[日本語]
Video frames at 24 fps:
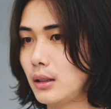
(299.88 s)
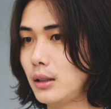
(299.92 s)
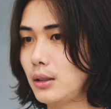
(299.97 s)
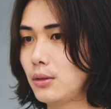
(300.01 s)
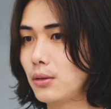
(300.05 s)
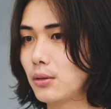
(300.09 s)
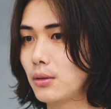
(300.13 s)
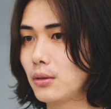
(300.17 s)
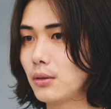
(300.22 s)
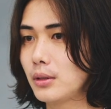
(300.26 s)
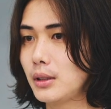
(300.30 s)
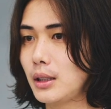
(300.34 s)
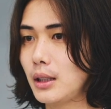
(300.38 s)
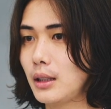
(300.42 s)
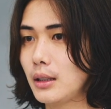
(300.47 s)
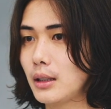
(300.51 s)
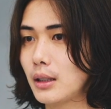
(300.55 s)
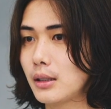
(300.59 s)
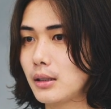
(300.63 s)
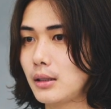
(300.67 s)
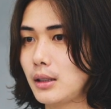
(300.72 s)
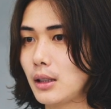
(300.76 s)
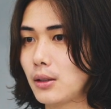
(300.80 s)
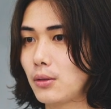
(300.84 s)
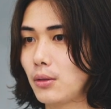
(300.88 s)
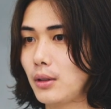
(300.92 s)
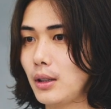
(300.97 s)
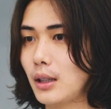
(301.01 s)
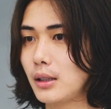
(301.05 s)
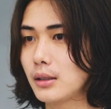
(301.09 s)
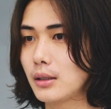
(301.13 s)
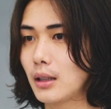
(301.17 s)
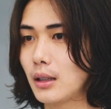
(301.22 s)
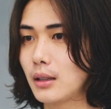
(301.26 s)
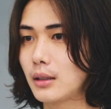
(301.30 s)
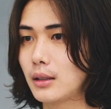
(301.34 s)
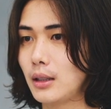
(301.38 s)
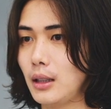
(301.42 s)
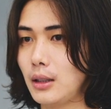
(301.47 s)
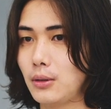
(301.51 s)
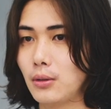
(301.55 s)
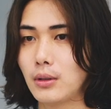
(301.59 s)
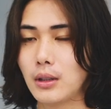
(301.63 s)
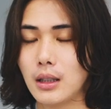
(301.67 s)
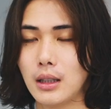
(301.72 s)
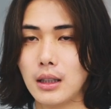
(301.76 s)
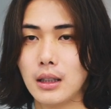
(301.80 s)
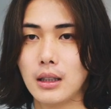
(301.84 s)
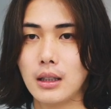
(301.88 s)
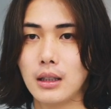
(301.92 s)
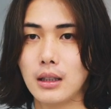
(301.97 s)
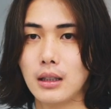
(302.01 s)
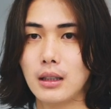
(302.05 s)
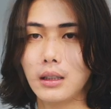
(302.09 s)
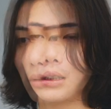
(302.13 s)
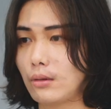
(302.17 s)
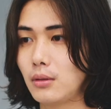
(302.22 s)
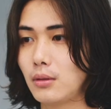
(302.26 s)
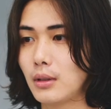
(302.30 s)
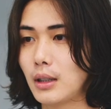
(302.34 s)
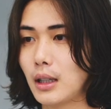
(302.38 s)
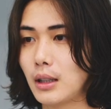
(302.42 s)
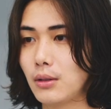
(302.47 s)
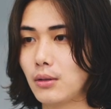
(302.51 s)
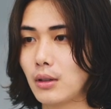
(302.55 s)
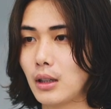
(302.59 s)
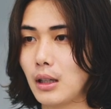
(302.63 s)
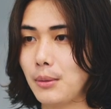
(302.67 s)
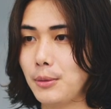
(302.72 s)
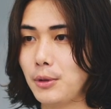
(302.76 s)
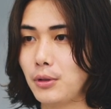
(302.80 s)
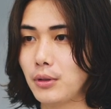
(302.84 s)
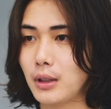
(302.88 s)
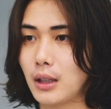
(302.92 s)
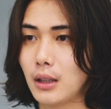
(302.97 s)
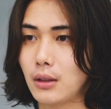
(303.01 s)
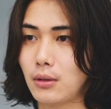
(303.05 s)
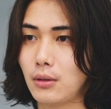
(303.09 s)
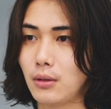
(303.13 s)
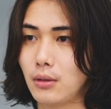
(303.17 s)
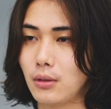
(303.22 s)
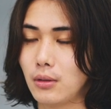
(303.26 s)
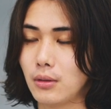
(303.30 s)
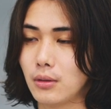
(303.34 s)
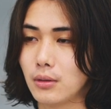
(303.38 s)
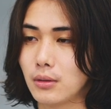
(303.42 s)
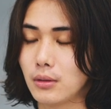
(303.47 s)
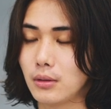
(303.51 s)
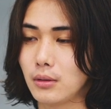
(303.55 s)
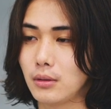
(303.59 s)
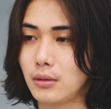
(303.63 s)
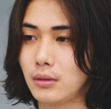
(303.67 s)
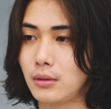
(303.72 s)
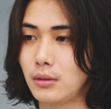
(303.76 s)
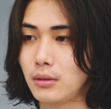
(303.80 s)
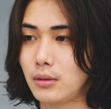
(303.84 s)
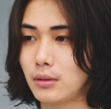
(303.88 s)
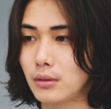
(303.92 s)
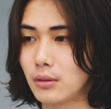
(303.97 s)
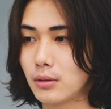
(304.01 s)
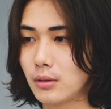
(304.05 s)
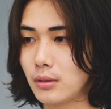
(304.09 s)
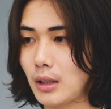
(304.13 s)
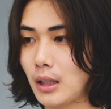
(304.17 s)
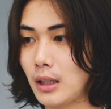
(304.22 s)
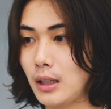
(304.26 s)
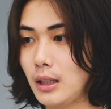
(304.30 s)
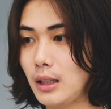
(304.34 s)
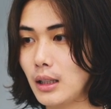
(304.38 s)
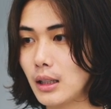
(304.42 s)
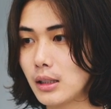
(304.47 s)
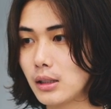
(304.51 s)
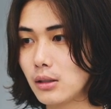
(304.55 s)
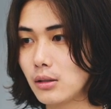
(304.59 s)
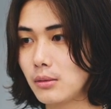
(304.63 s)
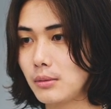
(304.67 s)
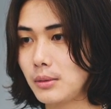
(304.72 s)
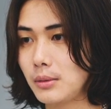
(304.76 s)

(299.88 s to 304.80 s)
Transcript: 日頃の生活で取りやすかったりとか他の髪の毛とウルフのその襟足の